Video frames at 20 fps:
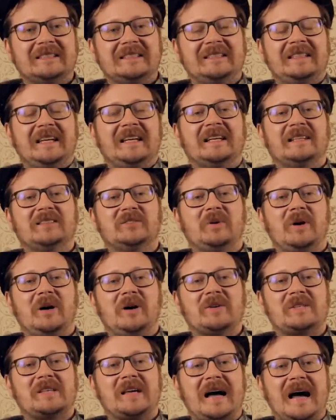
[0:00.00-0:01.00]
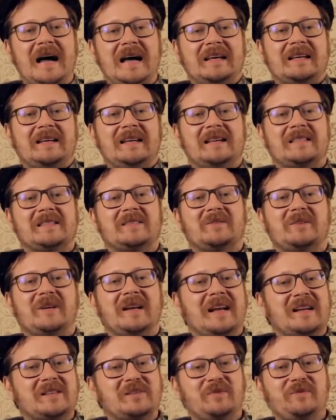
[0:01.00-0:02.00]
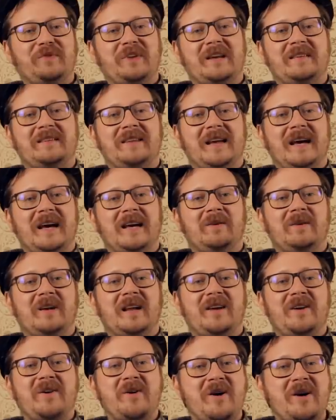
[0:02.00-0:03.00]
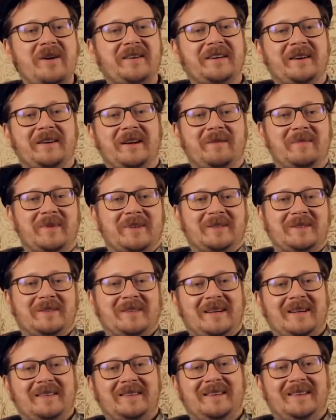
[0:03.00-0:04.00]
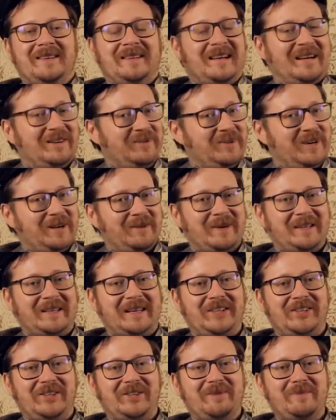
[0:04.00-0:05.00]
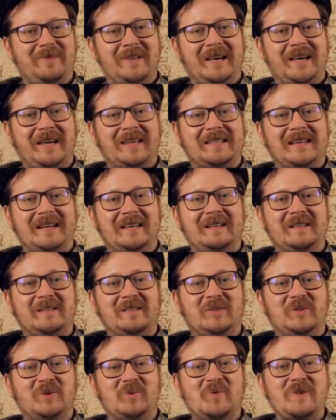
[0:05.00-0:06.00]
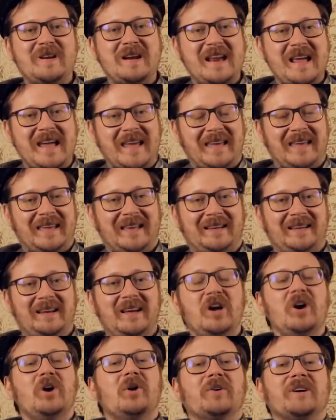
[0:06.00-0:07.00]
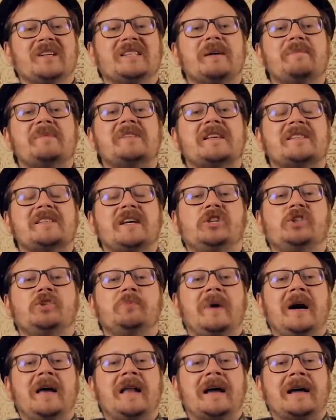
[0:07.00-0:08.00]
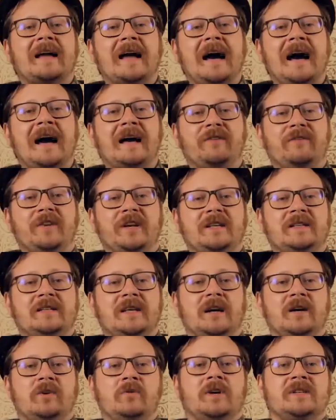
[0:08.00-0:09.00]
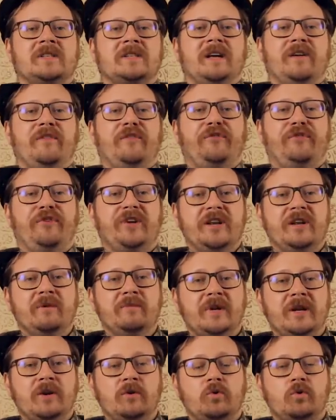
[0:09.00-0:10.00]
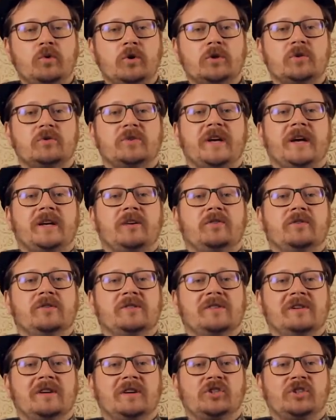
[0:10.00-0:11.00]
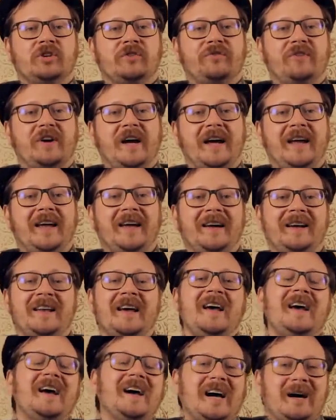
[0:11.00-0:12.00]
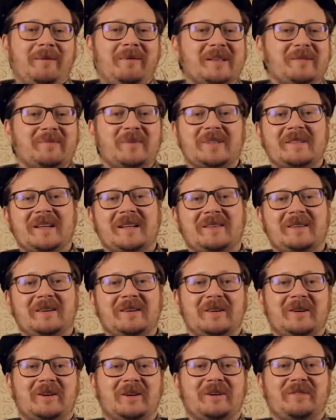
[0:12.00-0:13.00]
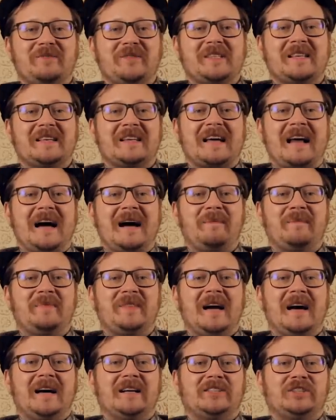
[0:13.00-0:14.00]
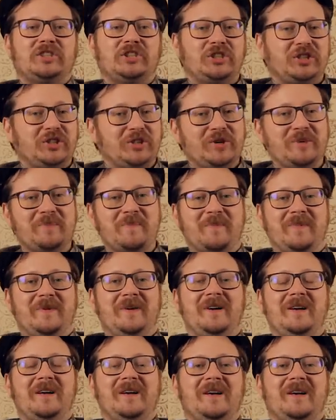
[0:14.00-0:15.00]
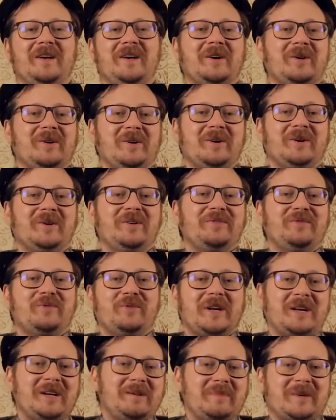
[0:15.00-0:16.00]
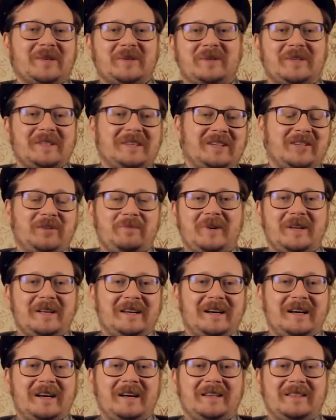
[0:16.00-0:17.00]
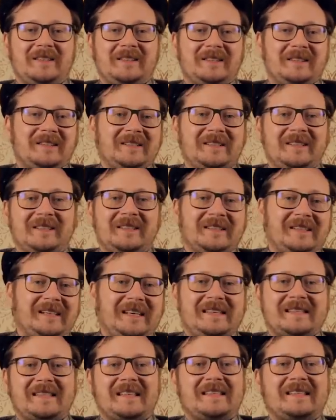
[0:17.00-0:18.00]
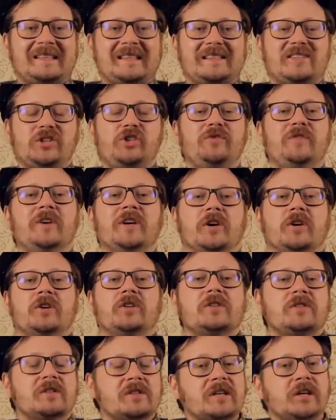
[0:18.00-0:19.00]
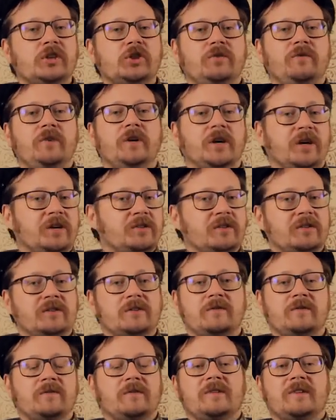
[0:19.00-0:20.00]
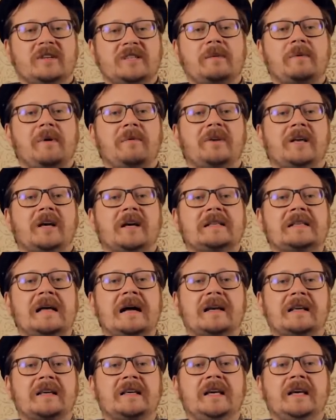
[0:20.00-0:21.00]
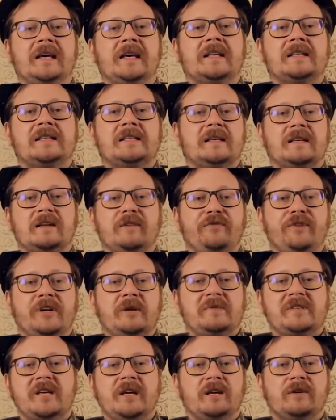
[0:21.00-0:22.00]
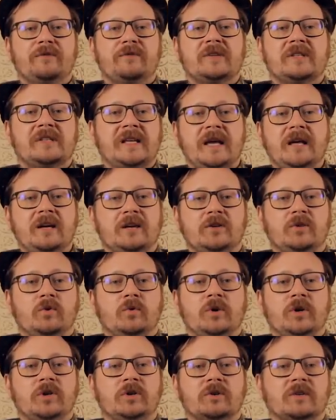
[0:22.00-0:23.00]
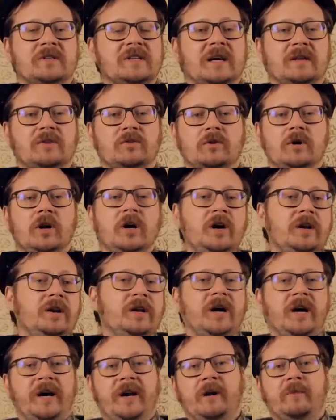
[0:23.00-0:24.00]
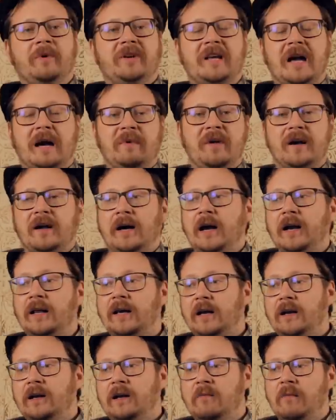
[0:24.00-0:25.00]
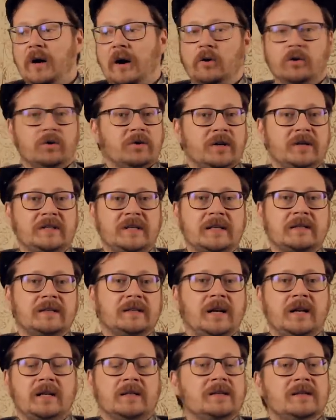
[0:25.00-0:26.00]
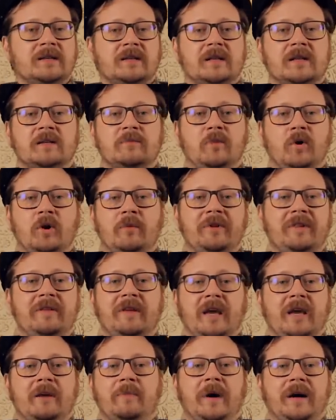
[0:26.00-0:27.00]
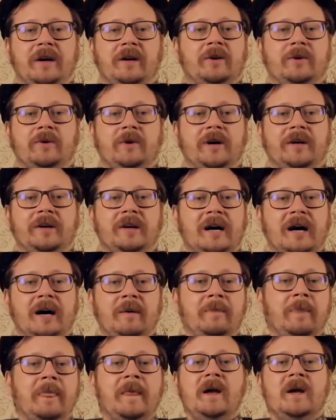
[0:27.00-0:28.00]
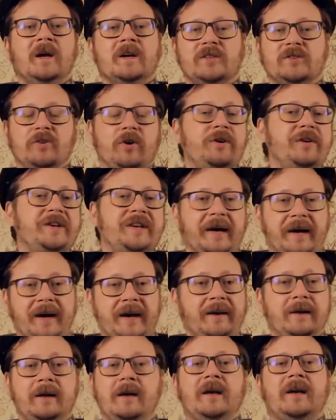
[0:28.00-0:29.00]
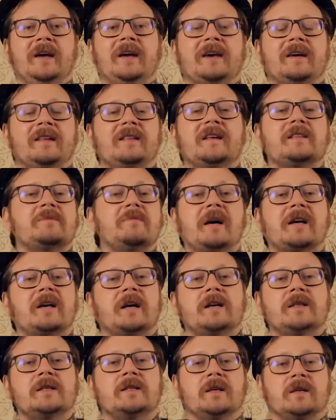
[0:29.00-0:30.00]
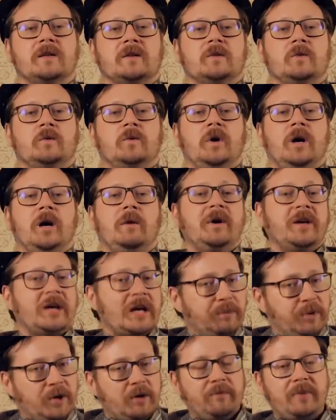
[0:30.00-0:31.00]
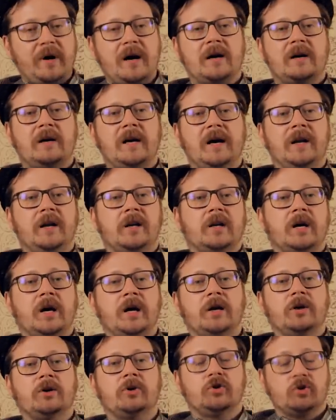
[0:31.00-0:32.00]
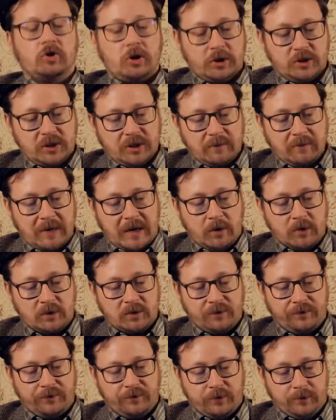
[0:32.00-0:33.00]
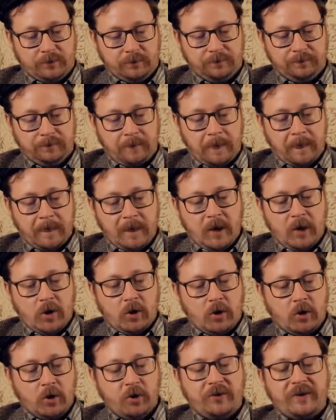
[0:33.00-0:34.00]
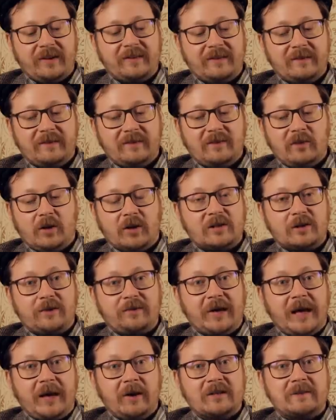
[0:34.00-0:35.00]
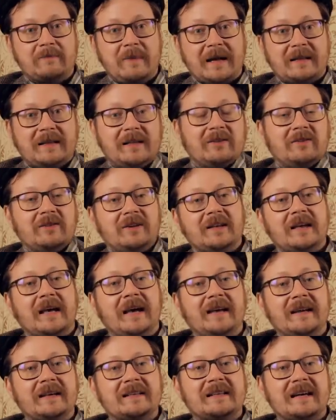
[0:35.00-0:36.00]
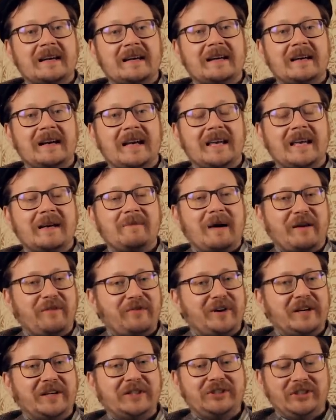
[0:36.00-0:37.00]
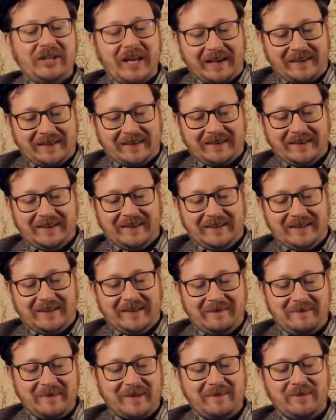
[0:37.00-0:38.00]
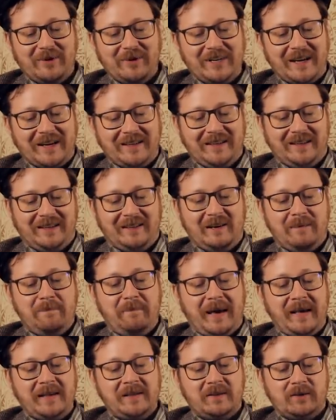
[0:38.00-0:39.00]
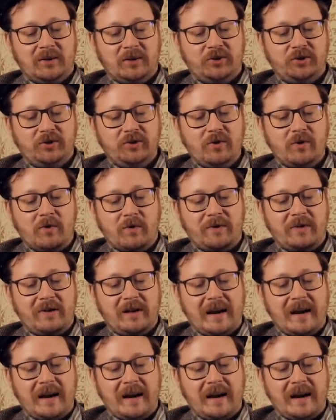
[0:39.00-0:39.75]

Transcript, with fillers: Dinge so außer Acht lässt, so, dann hast du vielleicht den einen oder anderen Nerd, der dann mal so sagt, ja, na gut, aber das stimmt ja jetzt alles so nicht. Und deshalb ist das ein schmaler Grad, wenn ich sage, du hast einen Film, den du guckst und der hat künstlerische Freiheit, aber es müssen natürlich auch gewisse Rahmendaten stimmen. Und wo dann immer so dieser schmale Grad äh, ist, das ist, das ist schwierig. Das ist ganz schwierig. Sonst, deshalb habe ich ja gesagt, ich gehe jetzt nicht den Film Szene für Szene durch und sage so, nein, aber die haben ja gar nicht alle im Auto gesessen, als sie sich das Morbid Tape angehört haben, sondern äh, das macht keinen Sinn so. Aber ich habe hier ein paar Kleinigkeiten trotzdem rausgefunden. Und Lots of Chaos macht natürlich eine Sache gleich am Anfang geschickt. Äh, mit dem Untertitel Based on Truth,